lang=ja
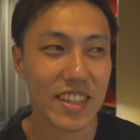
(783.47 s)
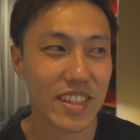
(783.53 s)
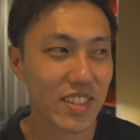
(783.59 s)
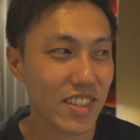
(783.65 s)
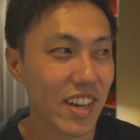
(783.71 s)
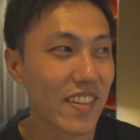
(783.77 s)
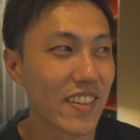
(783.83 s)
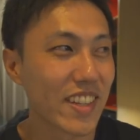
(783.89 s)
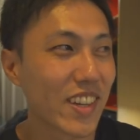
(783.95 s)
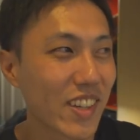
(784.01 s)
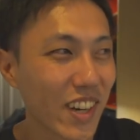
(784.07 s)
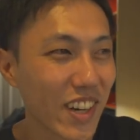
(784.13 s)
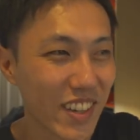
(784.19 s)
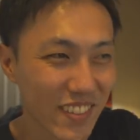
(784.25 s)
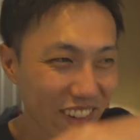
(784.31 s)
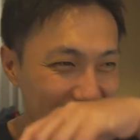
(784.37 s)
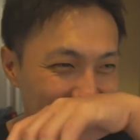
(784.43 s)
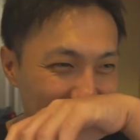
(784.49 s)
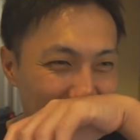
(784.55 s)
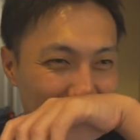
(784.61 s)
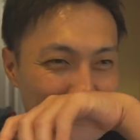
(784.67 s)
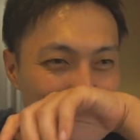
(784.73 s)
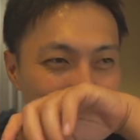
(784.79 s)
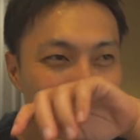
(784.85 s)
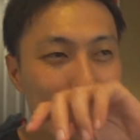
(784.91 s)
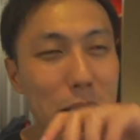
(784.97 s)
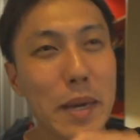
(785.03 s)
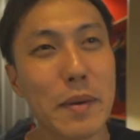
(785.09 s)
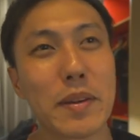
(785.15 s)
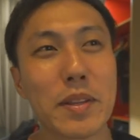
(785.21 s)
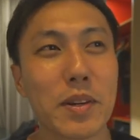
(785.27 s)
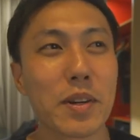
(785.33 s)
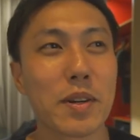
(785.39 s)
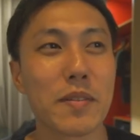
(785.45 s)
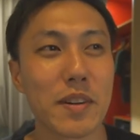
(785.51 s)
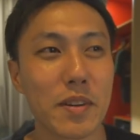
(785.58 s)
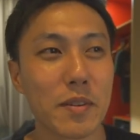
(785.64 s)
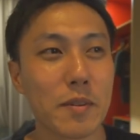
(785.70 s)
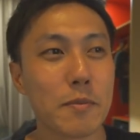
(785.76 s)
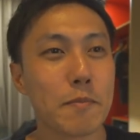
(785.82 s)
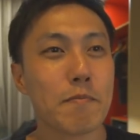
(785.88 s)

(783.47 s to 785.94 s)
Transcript: ばい、ちょっとやめとこい。やめとこい、今の。